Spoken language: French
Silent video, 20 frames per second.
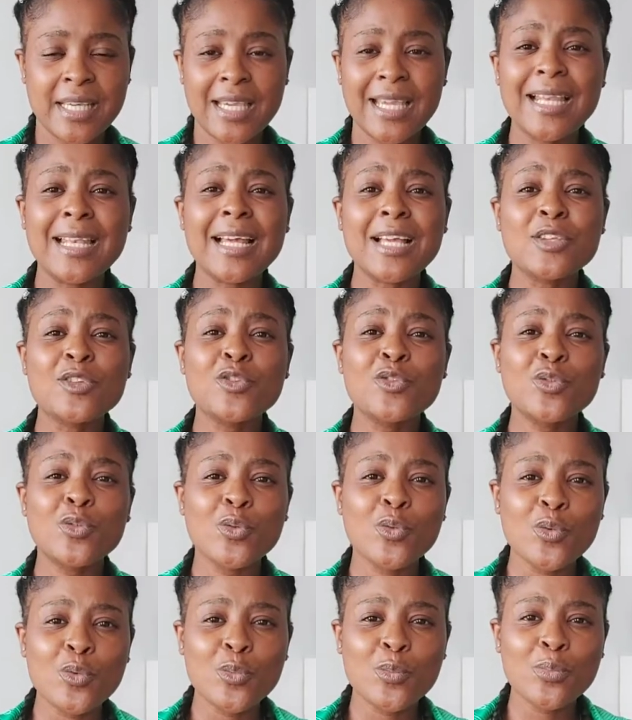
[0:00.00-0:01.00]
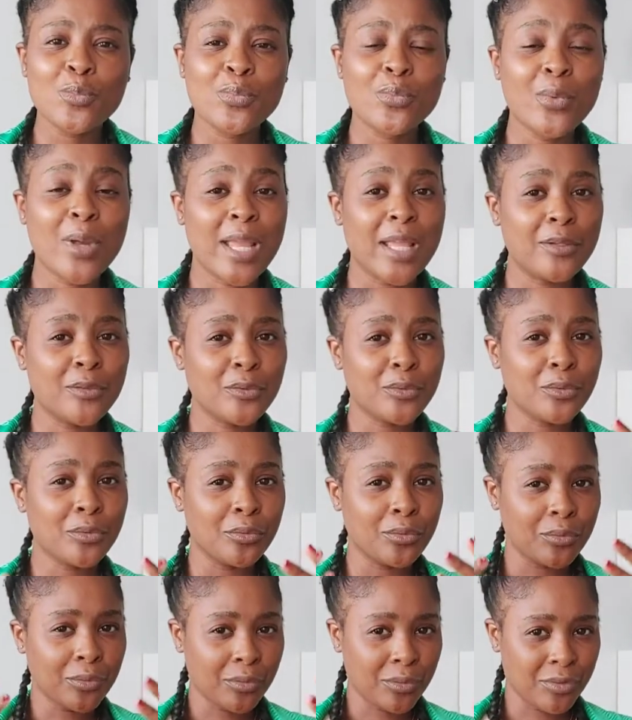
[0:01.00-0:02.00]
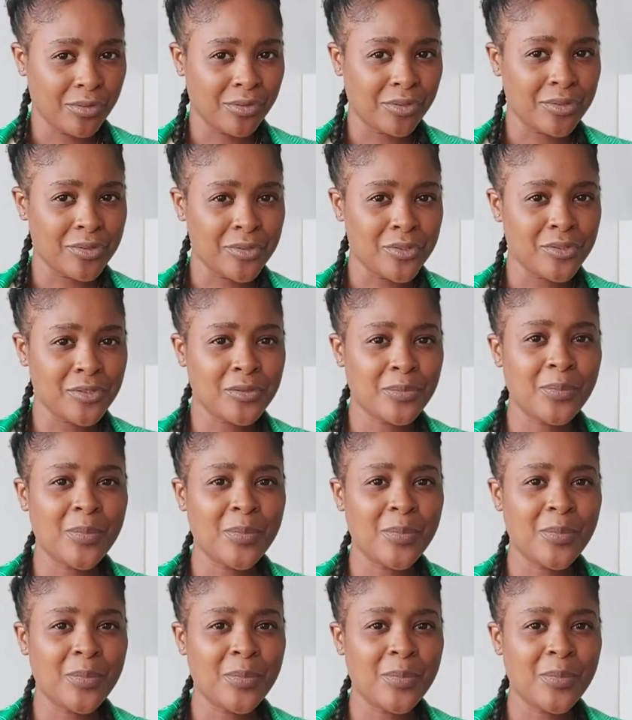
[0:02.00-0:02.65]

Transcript: elle a tout pour être heureuse,